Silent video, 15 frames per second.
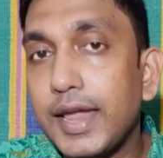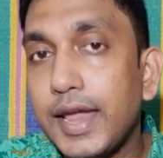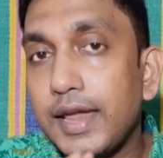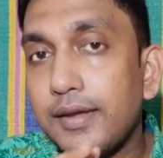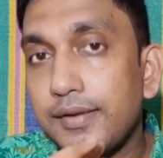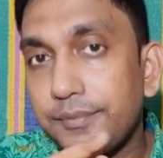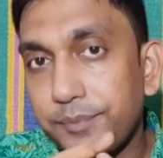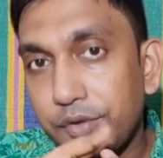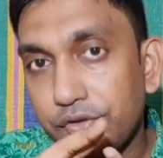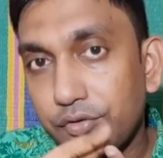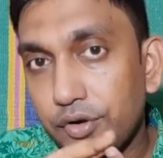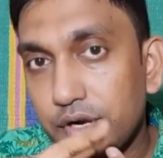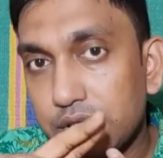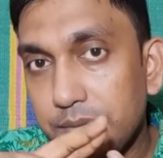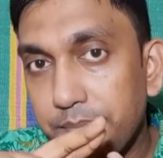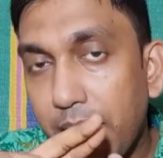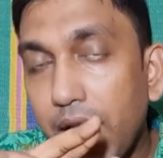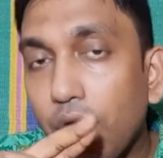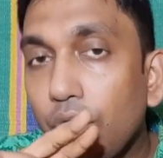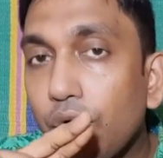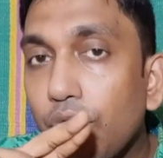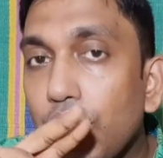এই পিছনের যে
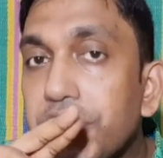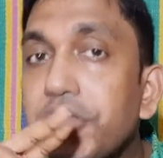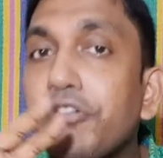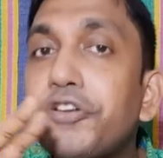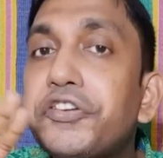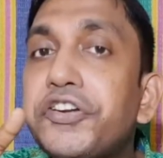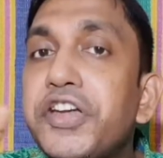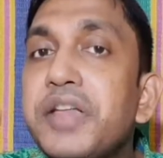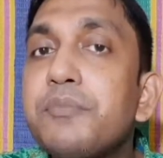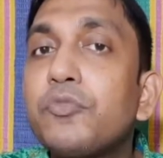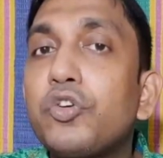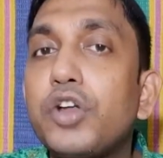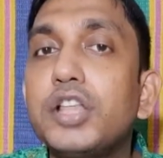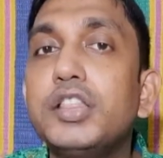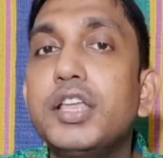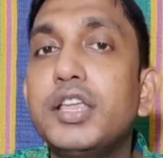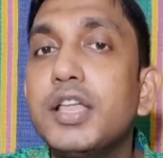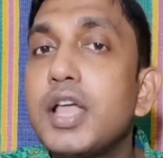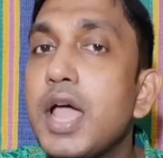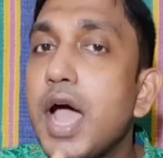পালকগুলো সেগুলো ট্রিম করে দিই